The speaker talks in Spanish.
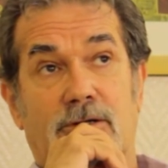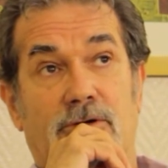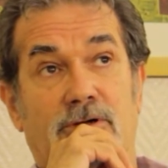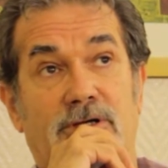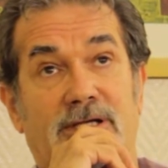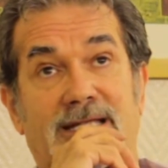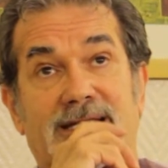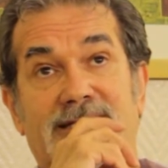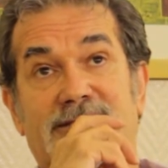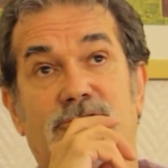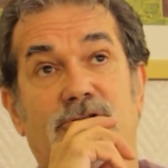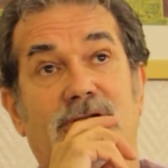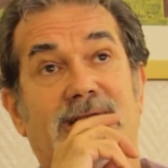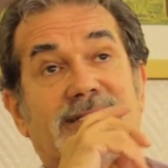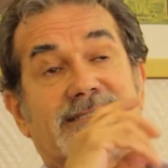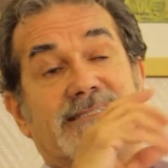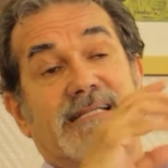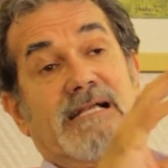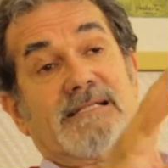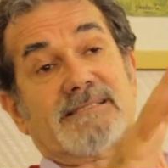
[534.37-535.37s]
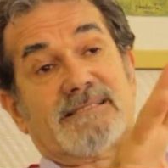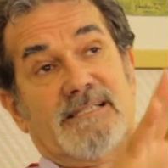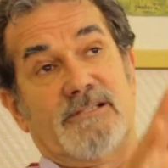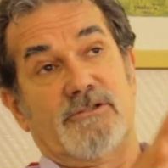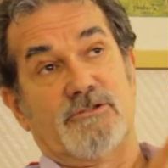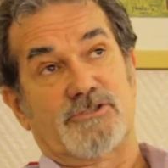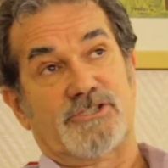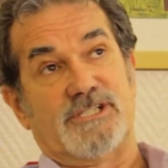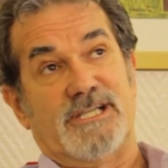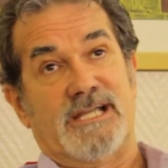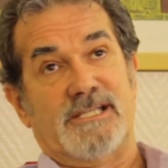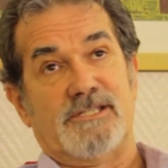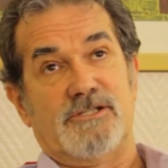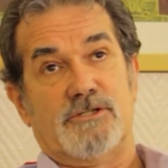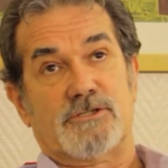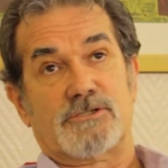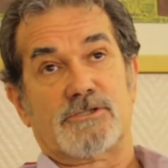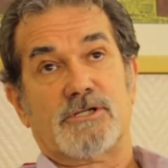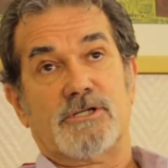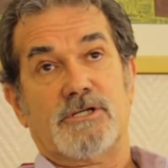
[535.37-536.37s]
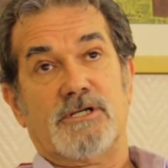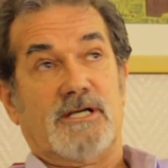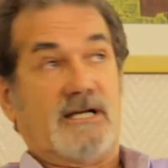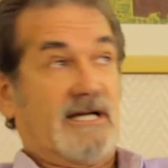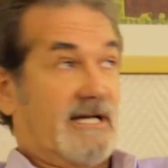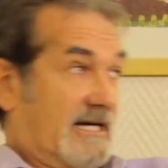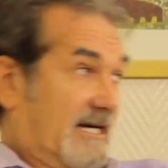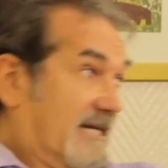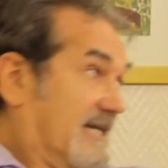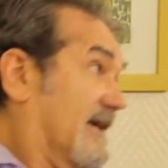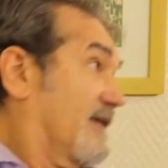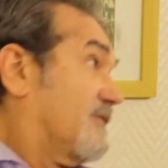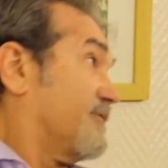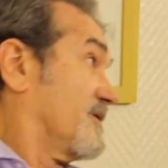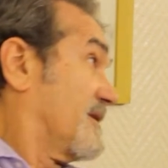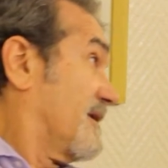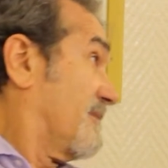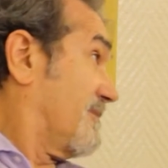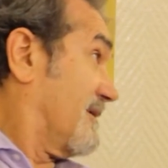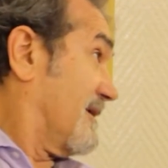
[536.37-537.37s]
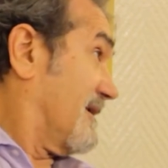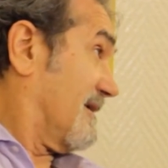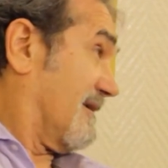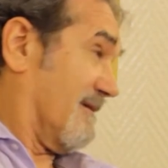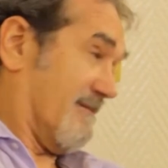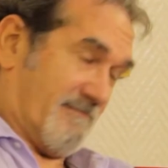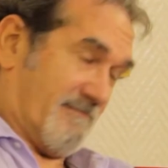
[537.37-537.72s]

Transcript: con quien estoy allá hace 12 años, ahí anotá para el,